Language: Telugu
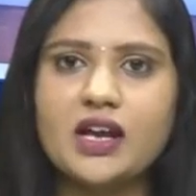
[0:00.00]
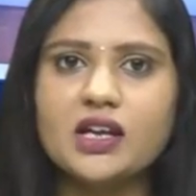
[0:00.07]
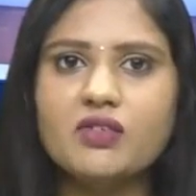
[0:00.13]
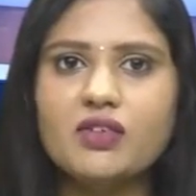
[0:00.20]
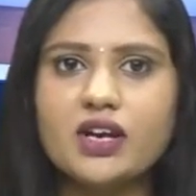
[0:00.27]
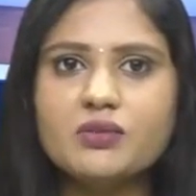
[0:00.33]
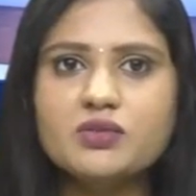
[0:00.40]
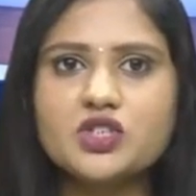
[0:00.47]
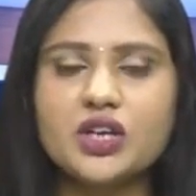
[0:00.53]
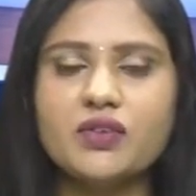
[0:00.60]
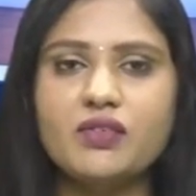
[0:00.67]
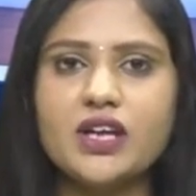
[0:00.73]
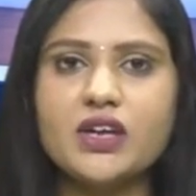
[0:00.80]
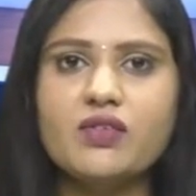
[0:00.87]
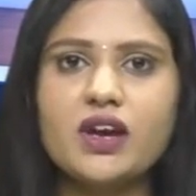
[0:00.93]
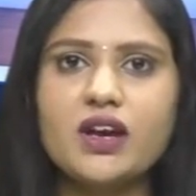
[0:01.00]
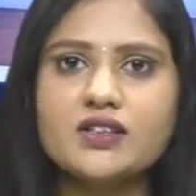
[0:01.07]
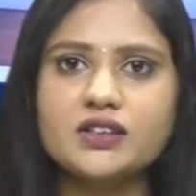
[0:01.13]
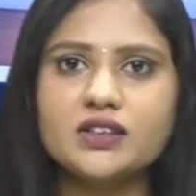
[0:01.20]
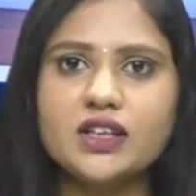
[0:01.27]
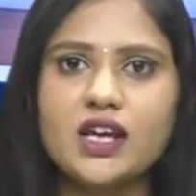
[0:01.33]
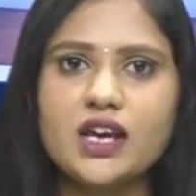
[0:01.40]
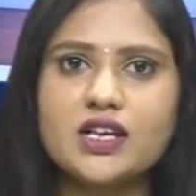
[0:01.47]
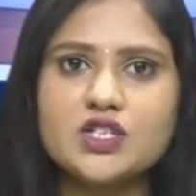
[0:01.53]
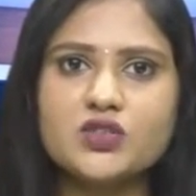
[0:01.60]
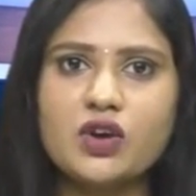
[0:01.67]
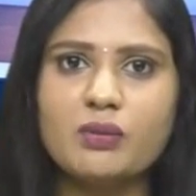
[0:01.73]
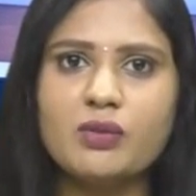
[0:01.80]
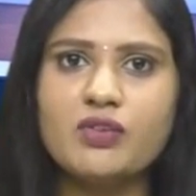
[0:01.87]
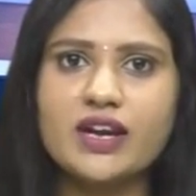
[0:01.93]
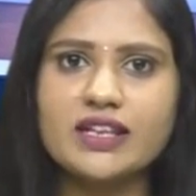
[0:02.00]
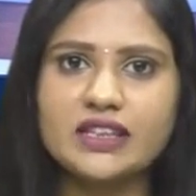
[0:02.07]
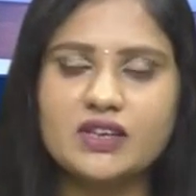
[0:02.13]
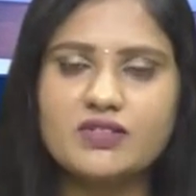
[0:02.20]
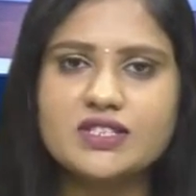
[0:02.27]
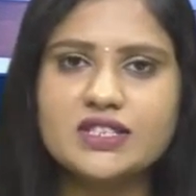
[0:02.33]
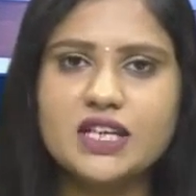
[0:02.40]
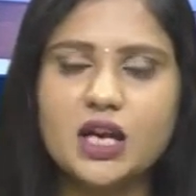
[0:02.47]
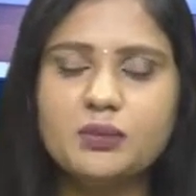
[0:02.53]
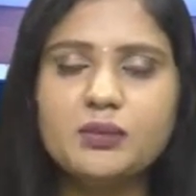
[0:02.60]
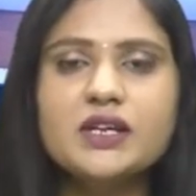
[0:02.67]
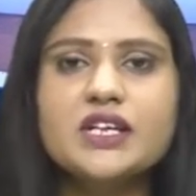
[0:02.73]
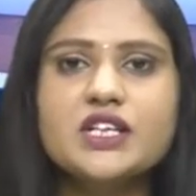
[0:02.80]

అన్నవరం శ్రీ వీర వెంకట సత్యనారాయణ స్వామివారి దేవస్థానం